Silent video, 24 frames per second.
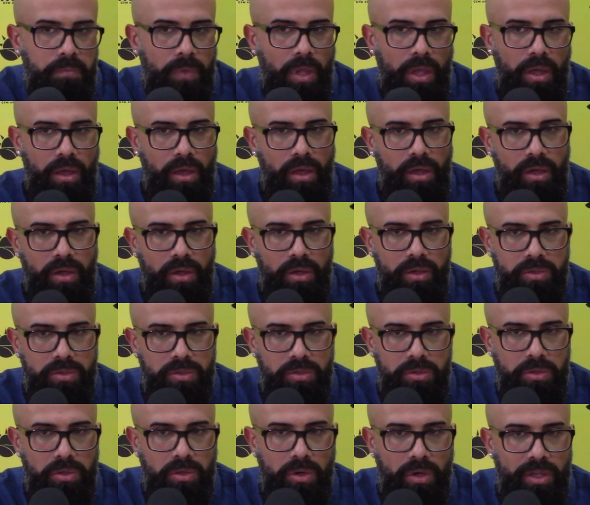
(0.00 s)
eh,
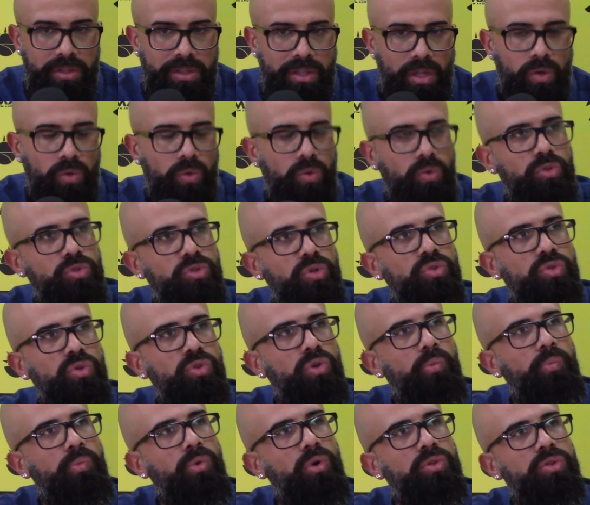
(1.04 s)
yo tengo que estar orgulloso,
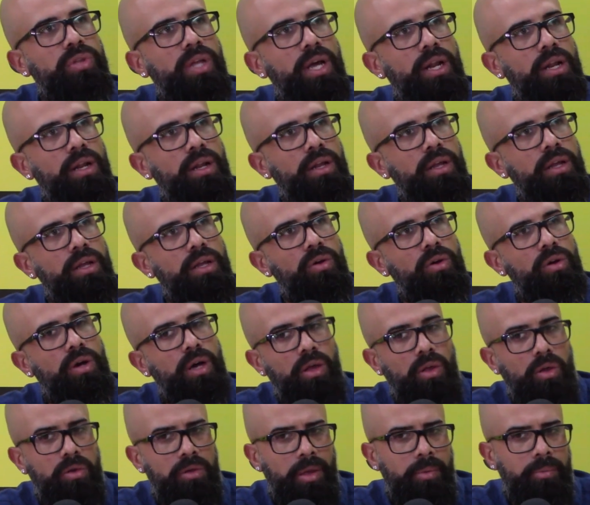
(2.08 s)
no puedo estar
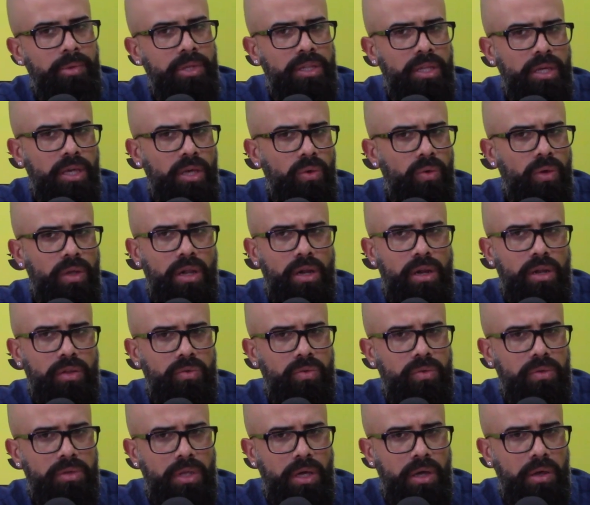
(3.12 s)
enojado. Obviamente que duele el
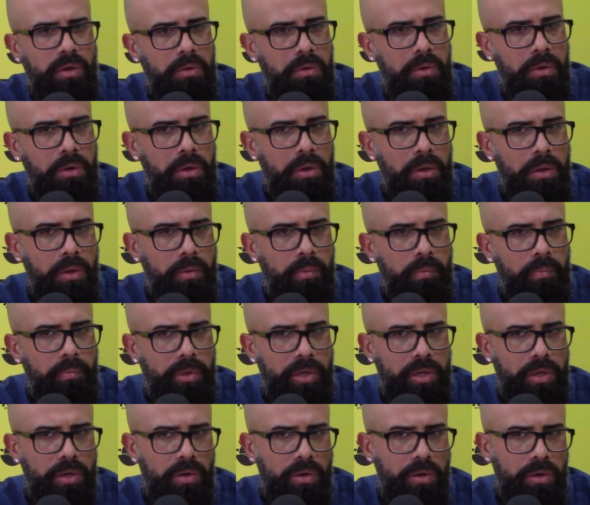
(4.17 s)
resultado,
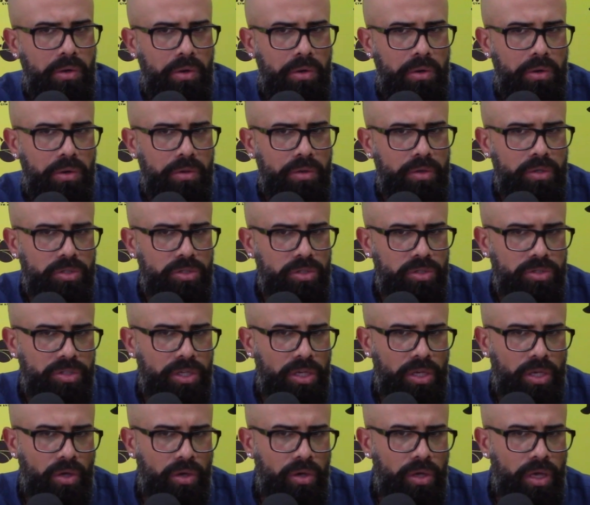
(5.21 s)
pero yo
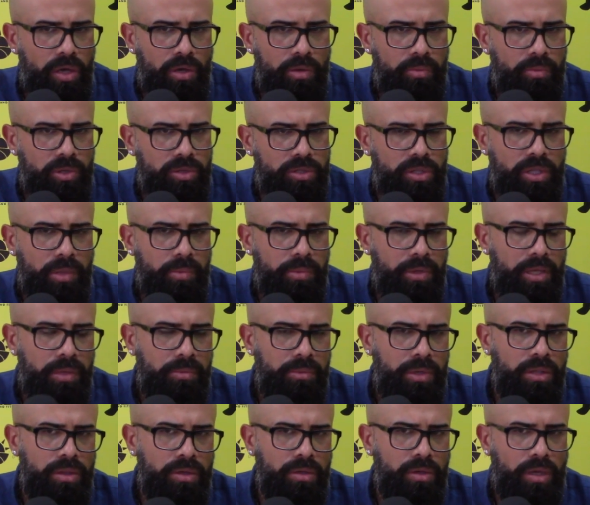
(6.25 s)
sé que hoy hay un montón de
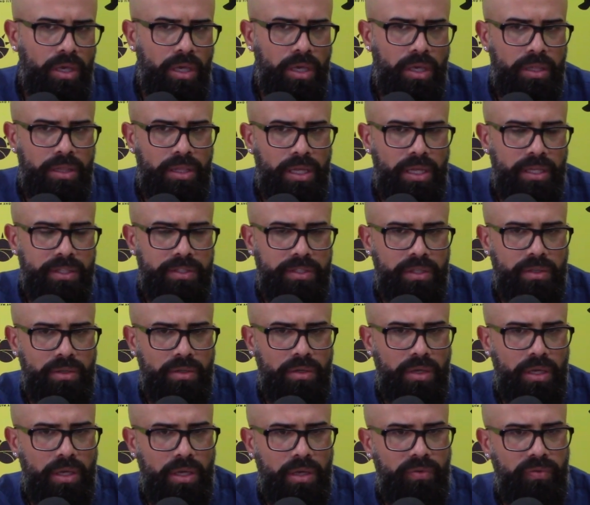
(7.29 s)
pedimentos que están
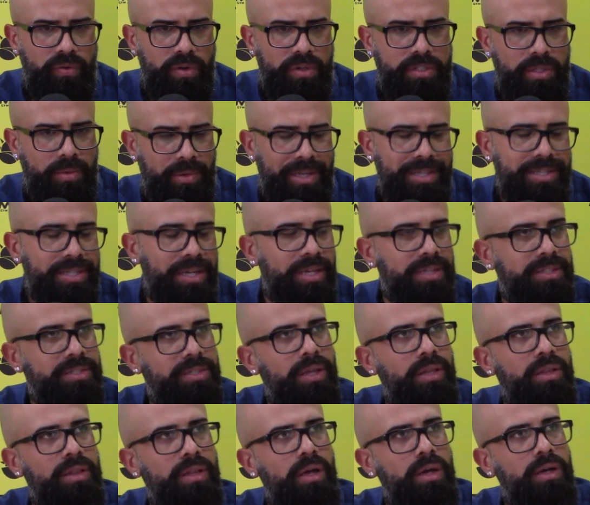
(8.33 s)
haciendo que Fuerza Amarilla
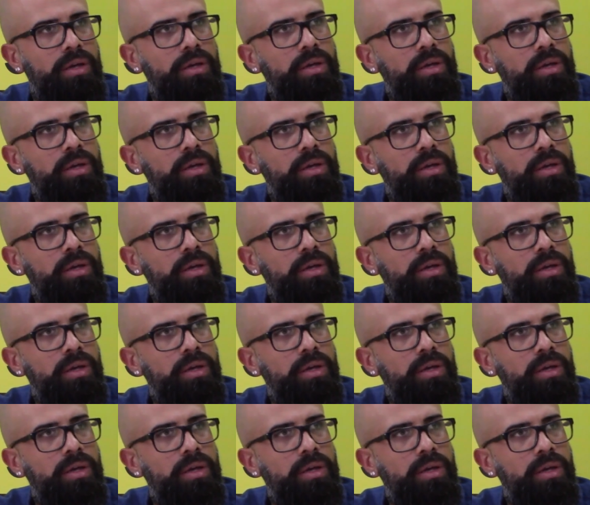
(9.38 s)
descienda.